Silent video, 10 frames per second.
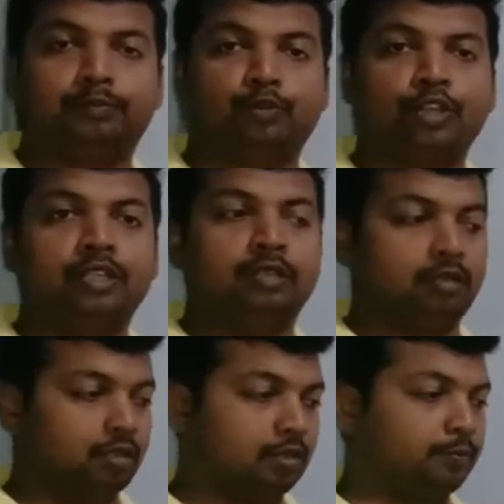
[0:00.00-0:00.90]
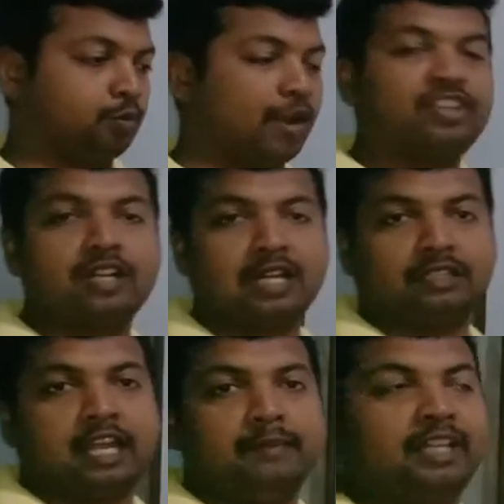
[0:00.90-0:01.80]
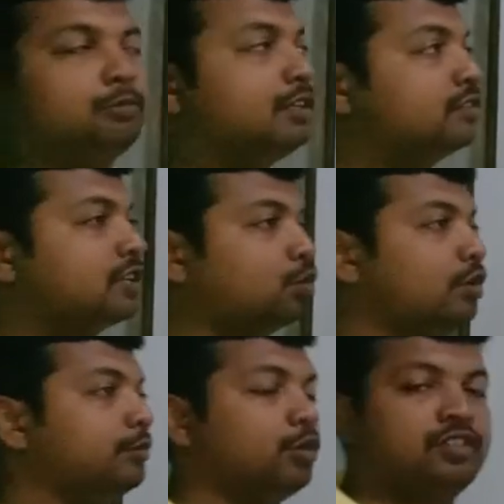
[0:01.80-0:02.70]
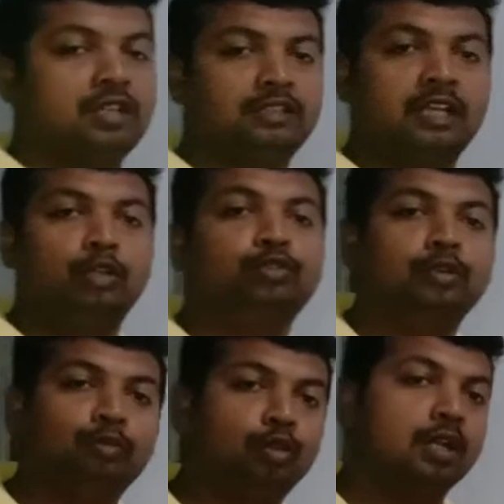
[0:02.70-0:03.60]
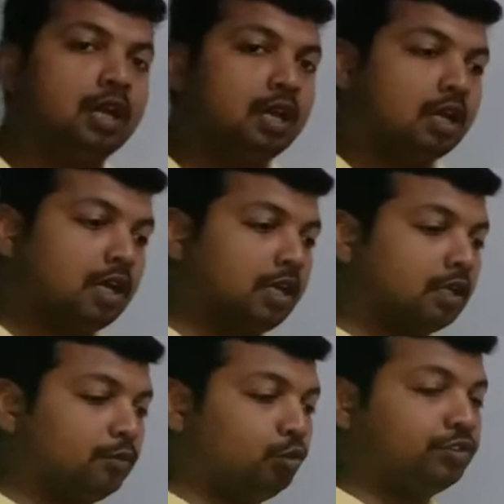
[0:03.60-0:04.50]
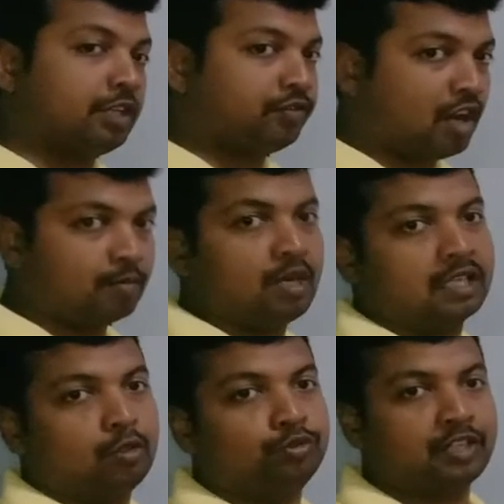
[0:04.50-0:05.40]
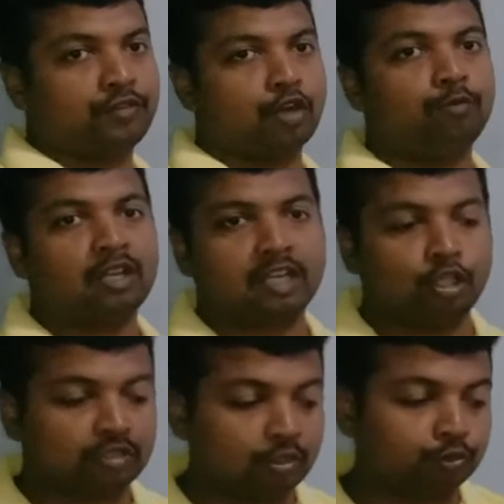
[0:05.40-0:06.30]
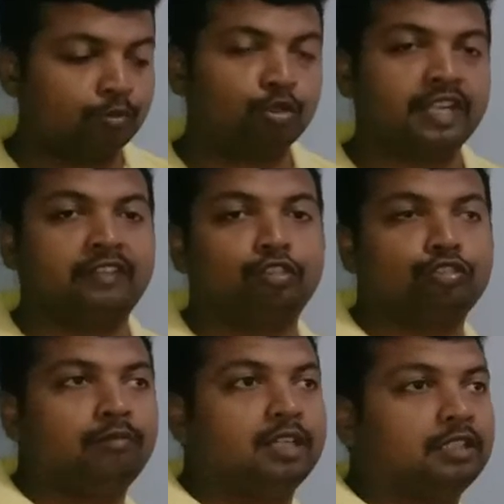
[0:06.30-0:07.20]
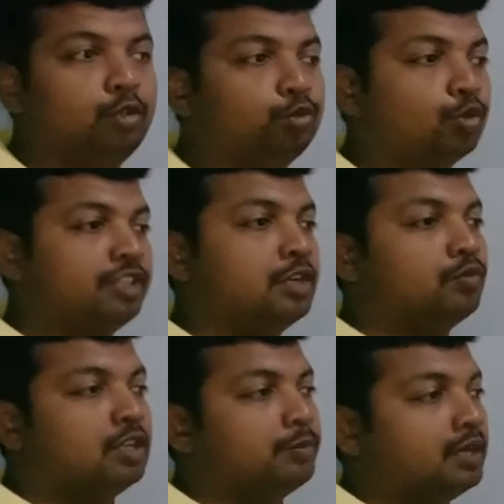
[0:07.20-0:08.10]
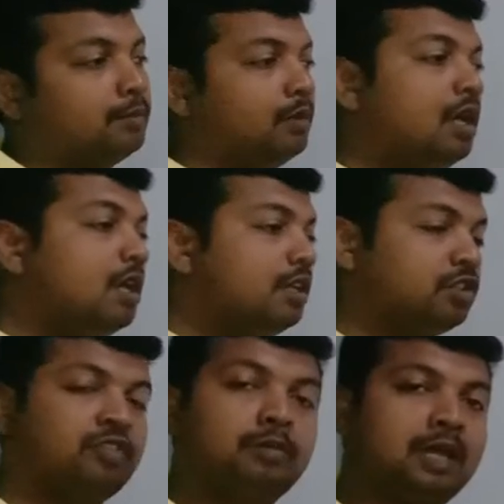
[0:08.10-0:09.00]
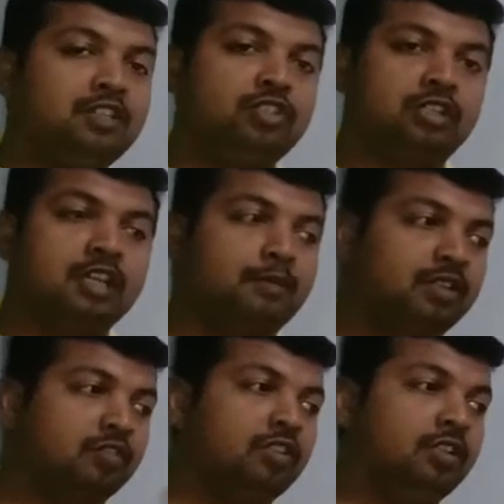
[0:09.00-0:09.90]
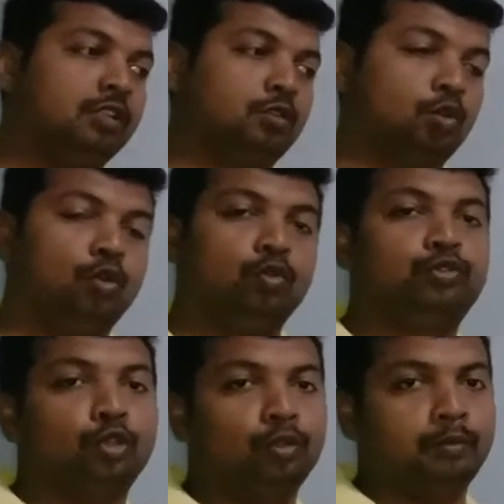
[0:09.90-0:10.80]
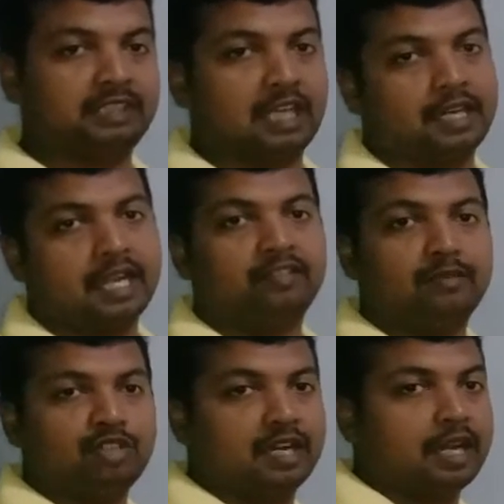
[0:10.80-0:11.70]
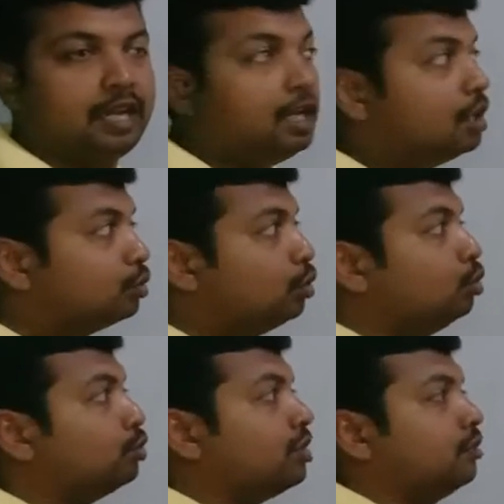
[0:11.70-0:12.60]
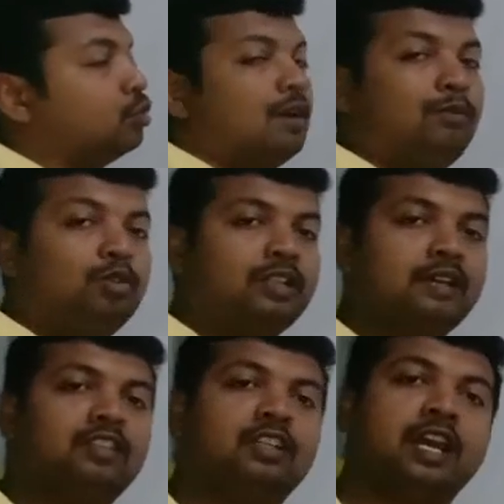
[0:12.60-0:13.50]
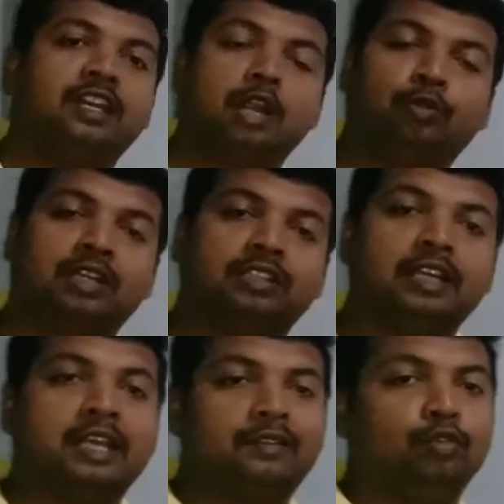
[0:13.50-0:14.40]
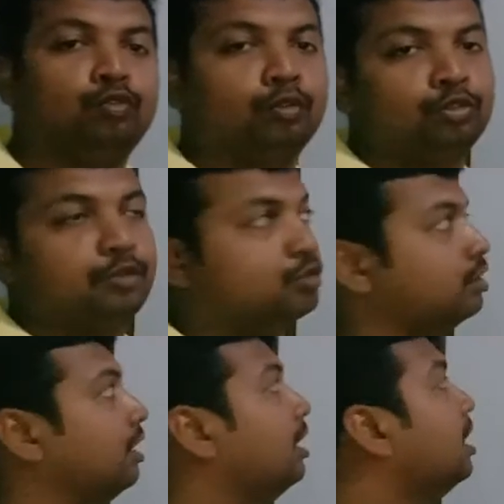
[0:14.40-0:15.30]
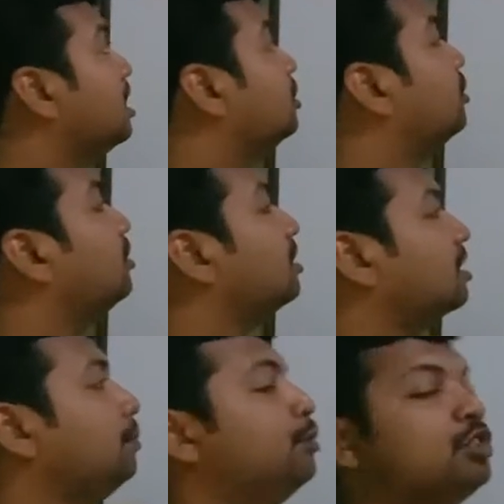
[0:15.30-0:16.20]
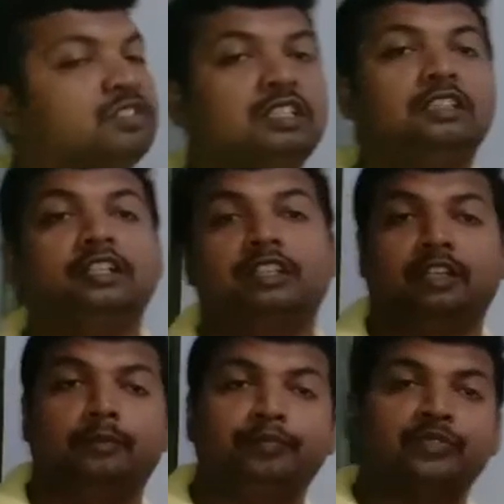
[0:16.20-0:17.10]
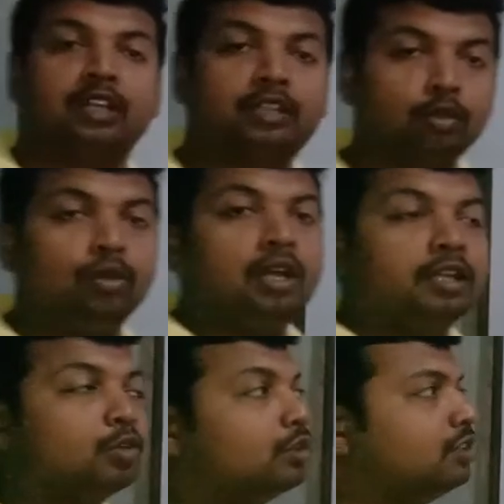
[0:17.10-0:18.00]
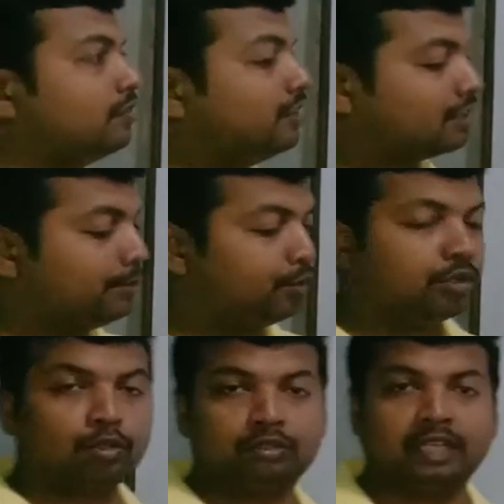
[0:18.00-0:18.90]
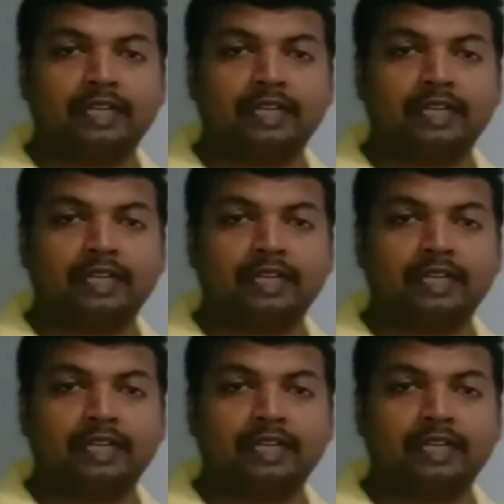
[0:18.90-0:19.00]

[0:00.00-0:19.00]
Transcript: कोई क्वेश्चन आता है मैथमेटिक्स का कोई क्वेश्चन आता है उसको हम लोग उसके फार्मूला उसका फार्मूला क्या होता है उसको हम लोग कैसे सॉल्व करते हैं उसको रियल वर्ल्ड में हम जैसे मान लीजिए कि हमें किसी को उसको बताना है समझाना है तो उस चीज़ को हम लोग कैसे कैरी आउट करते हैं कैसे उसको हम लोग समझते हैं दिस इज़ अ कंप्यूटेशनल थिंकिंग क्यों क्योंकि जैसे कंप्यूटर होता